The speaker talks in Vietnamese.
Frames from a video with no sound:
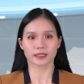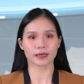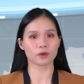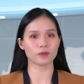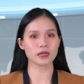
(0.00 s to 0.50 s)

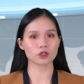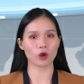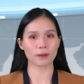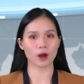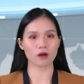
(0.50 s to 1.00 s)
nhằm mục đích
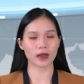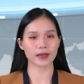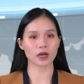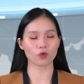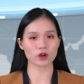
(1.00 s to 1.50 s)
loại bỏ khả
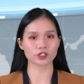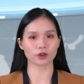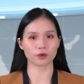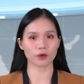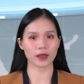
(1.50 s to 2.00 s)
năng quân
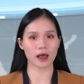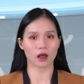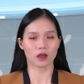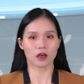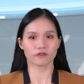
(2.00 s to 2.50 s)
sự của
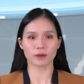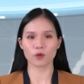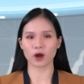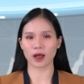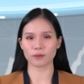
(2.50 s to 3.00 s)
Nga và
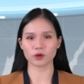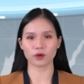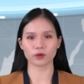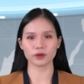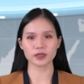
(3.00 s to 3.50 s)
buộc hạm
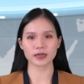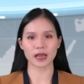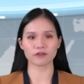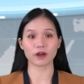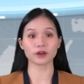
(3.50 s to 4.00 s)
đội của nước
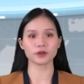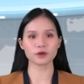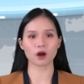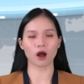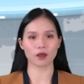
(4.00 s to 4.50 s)
này phải
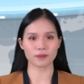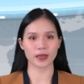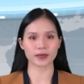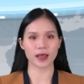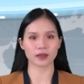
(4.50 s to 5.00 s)
rút khỏi
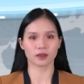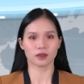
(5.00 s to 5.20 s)
Biển Đen.